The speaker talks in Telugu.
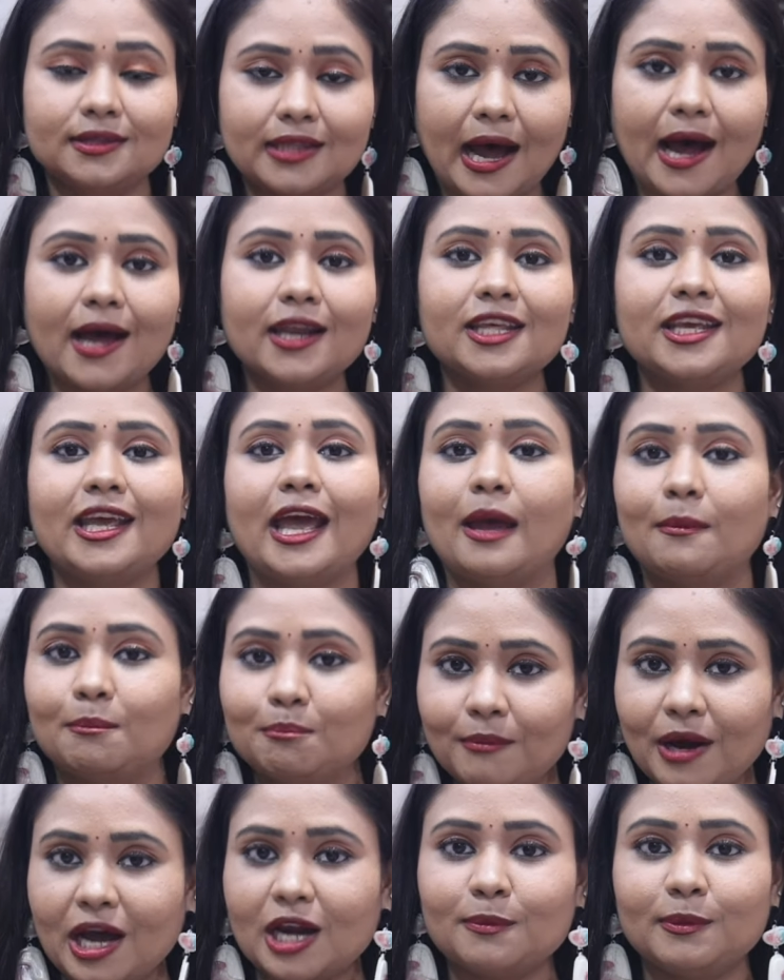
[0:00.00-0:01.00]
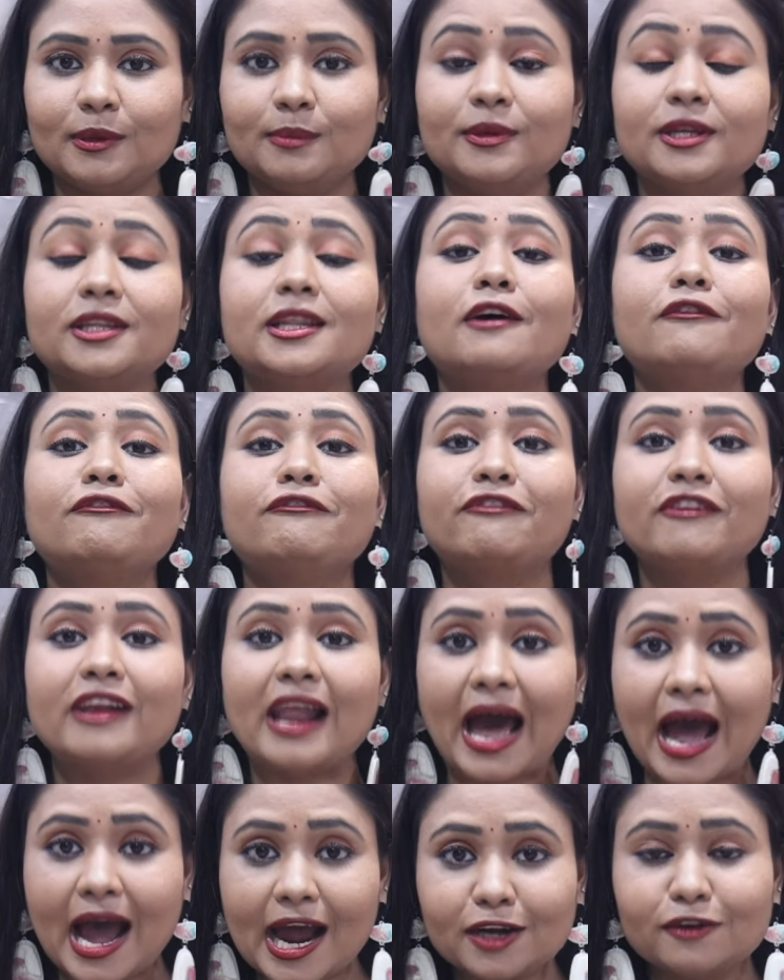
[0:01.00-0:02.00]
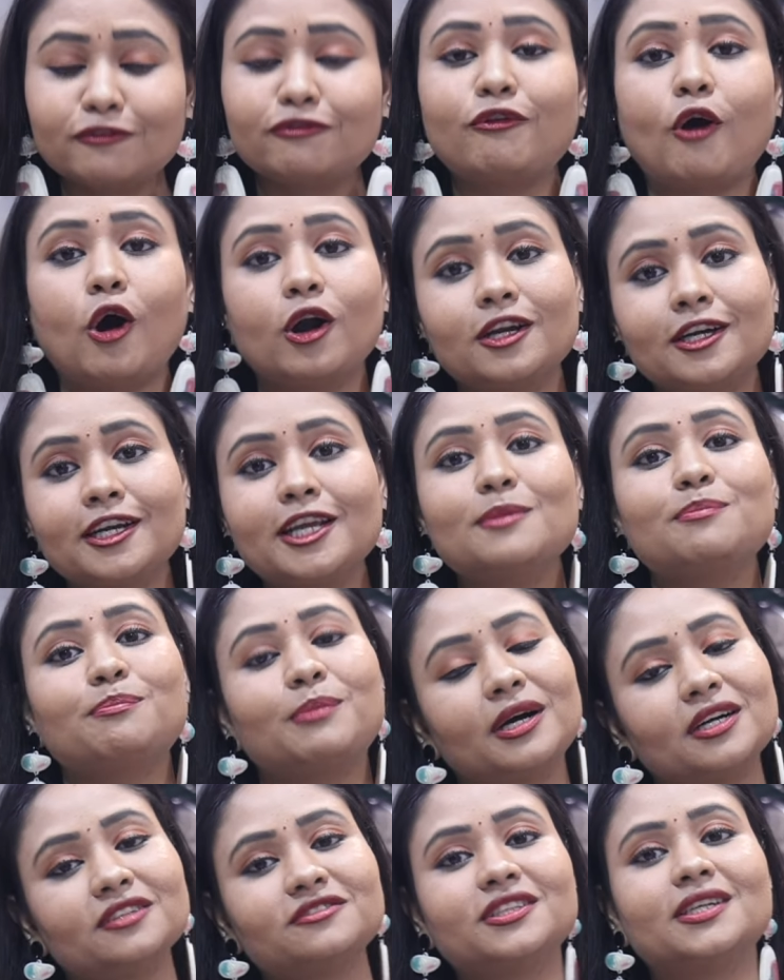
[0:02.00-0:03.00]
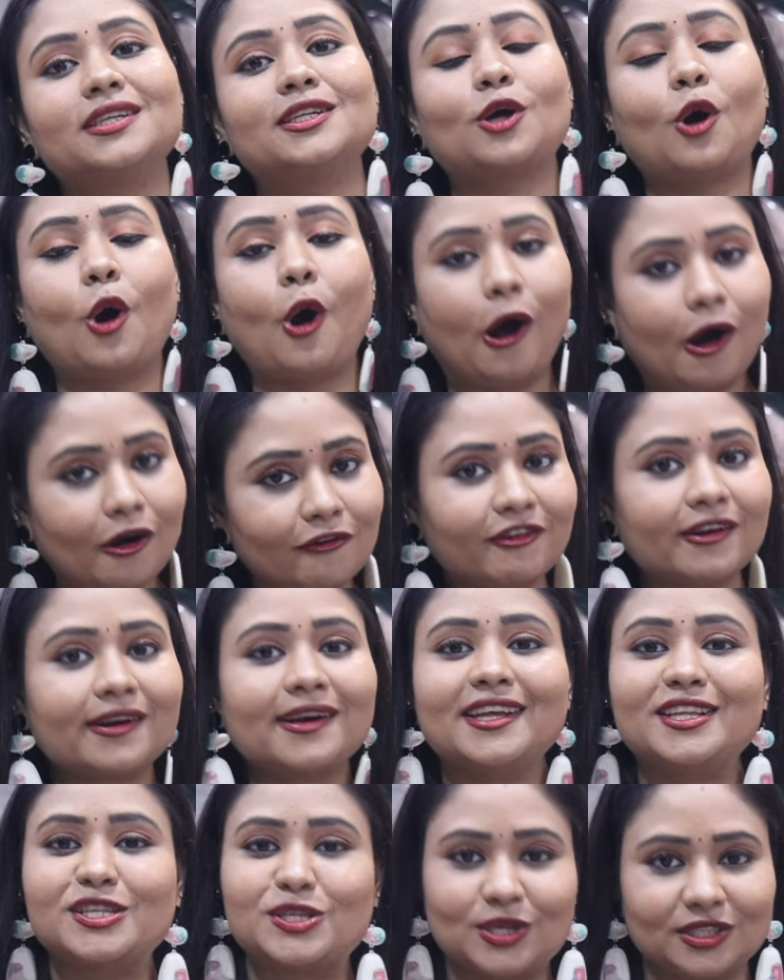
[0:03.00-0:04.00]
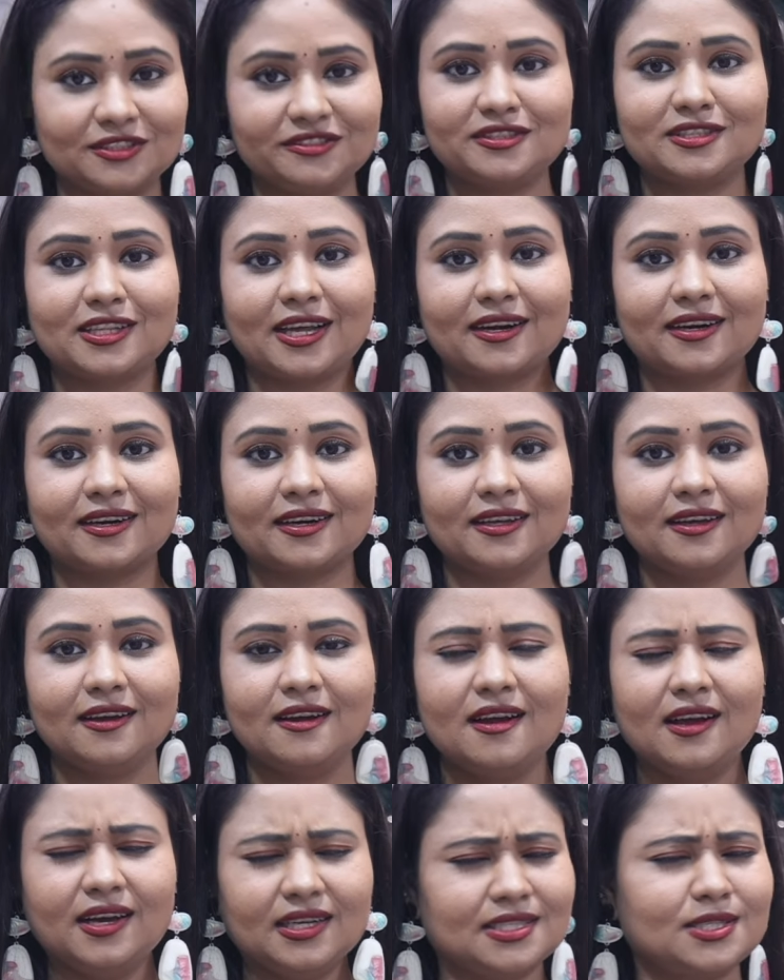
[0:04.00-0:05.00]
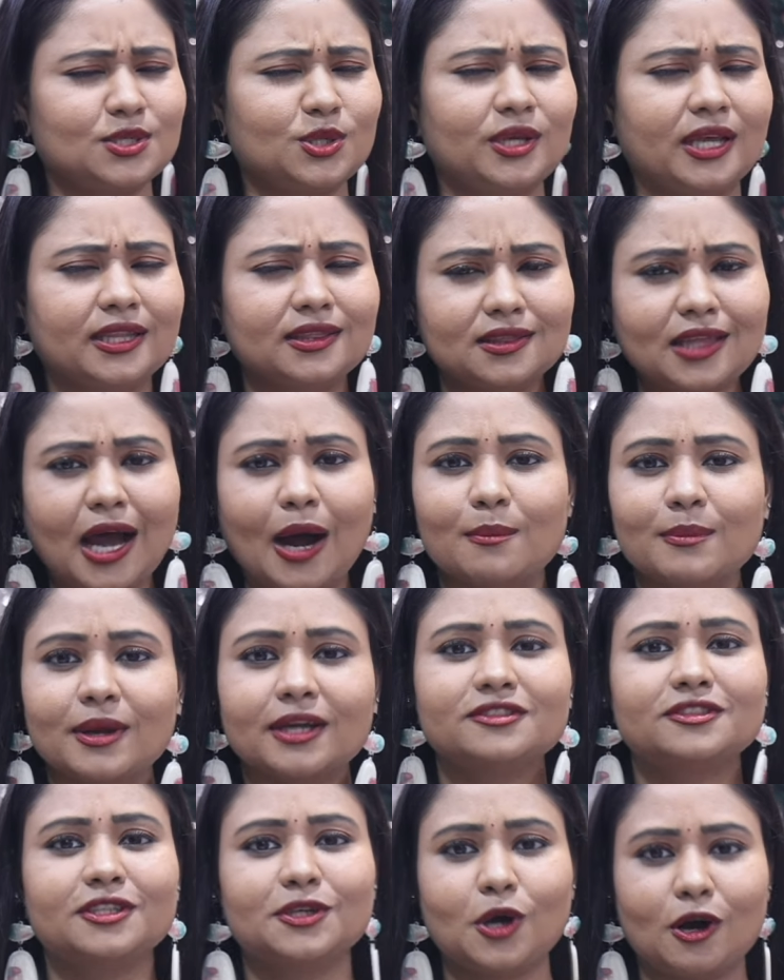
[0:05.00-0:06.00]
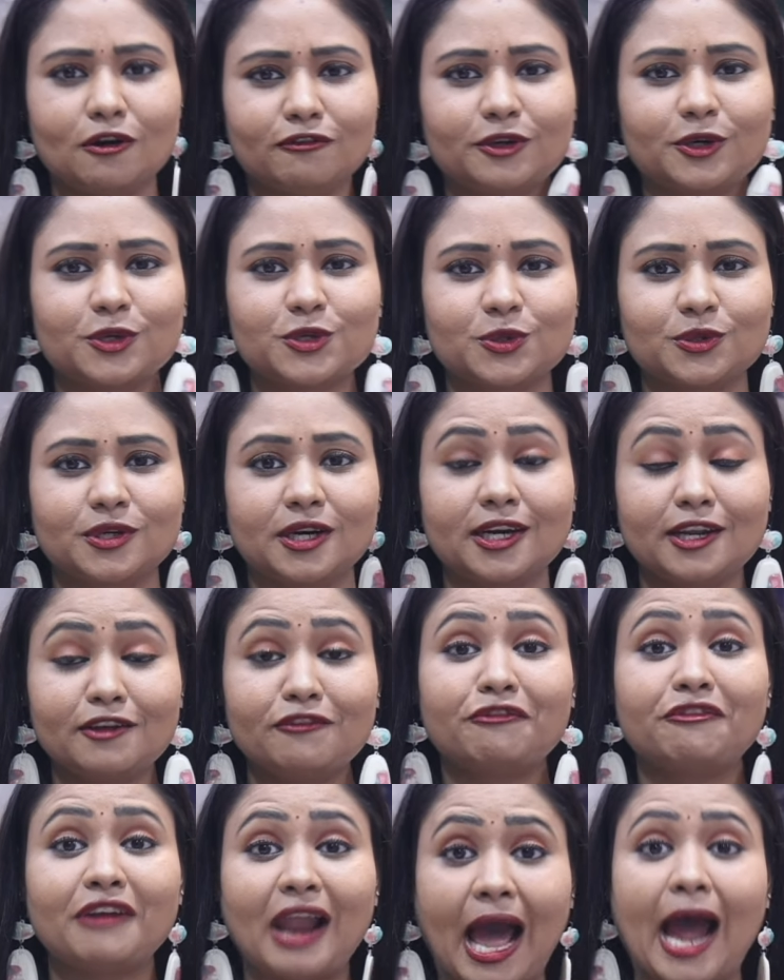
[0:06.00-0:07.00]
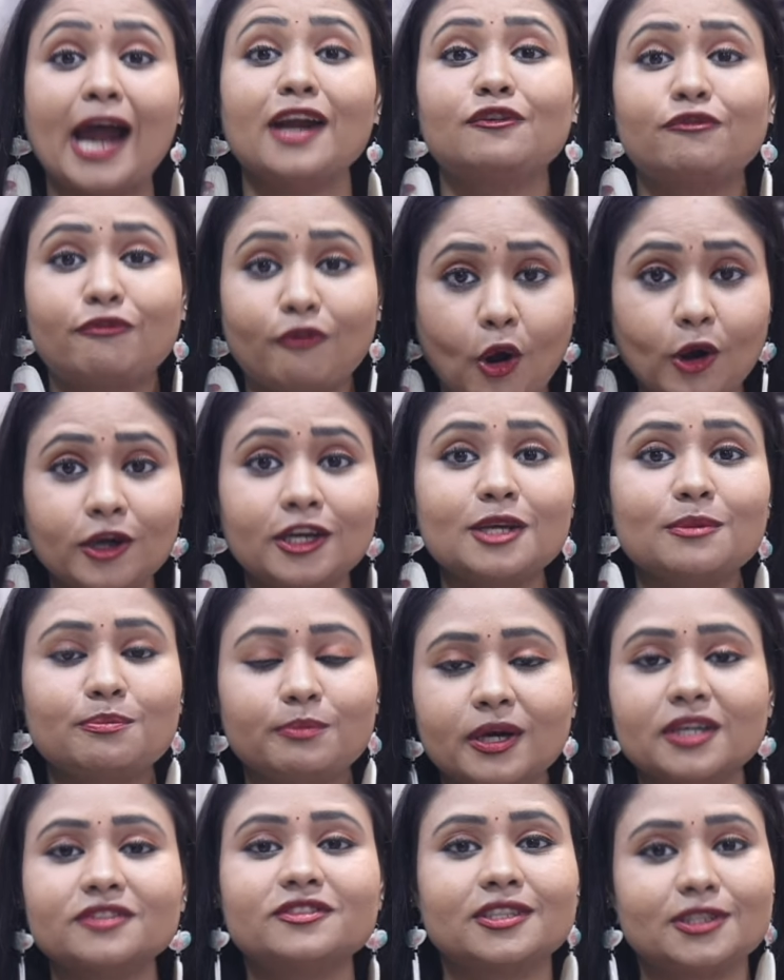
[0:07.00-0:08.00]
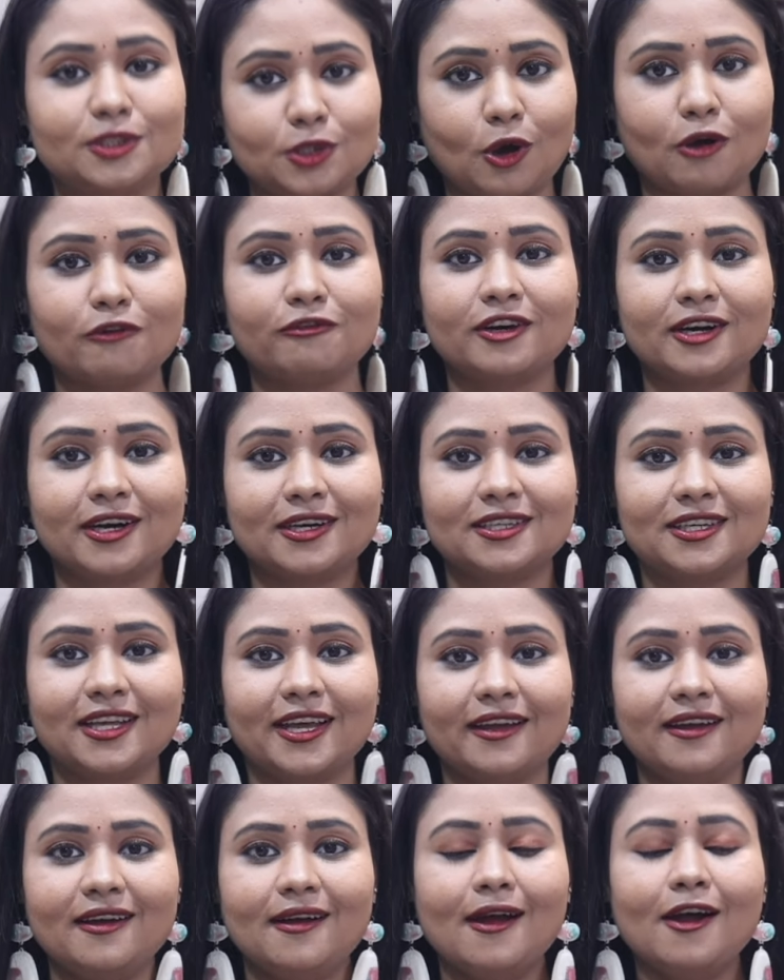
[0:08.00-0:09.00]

దాని ఎంఆర్పి మీద ఫ్లాట్ ఫార్టీ పర్సెంట్ ఆఫర్ని ఇచ్చేస్తున్నారండి అసలు ఎంత అమేజింగ్ ఆఫరో చూడండి ఫ్లాట్ ఫార్టీ పర్సెంట్ ఆఫర్ అంటే